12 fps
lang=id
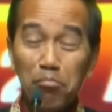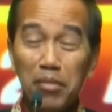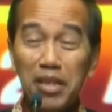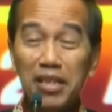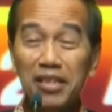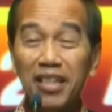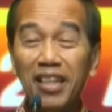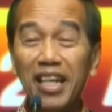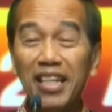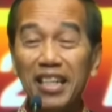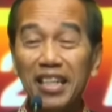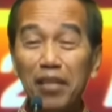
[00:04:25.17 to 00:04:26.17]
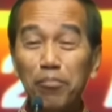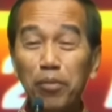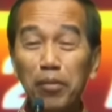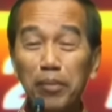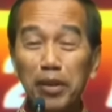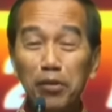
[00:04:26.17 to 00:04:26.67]
menyelenggarakan
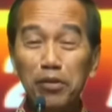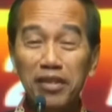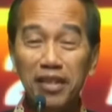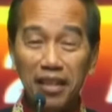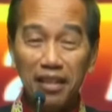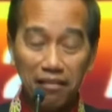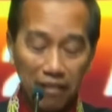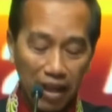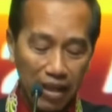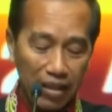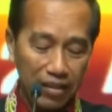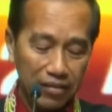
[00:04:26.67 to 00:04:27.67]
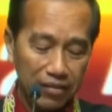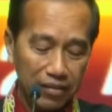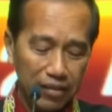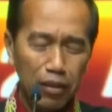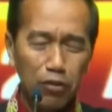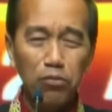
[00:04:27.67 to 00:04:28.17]
pemilu serentak
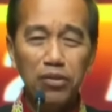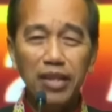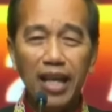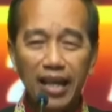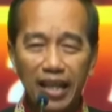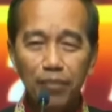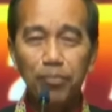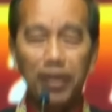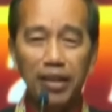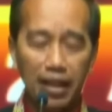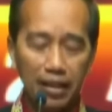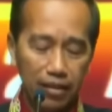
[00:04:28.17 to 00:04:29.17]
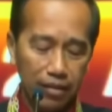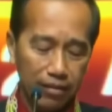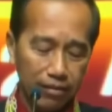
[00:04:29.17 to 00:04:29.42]
itu sangat berat.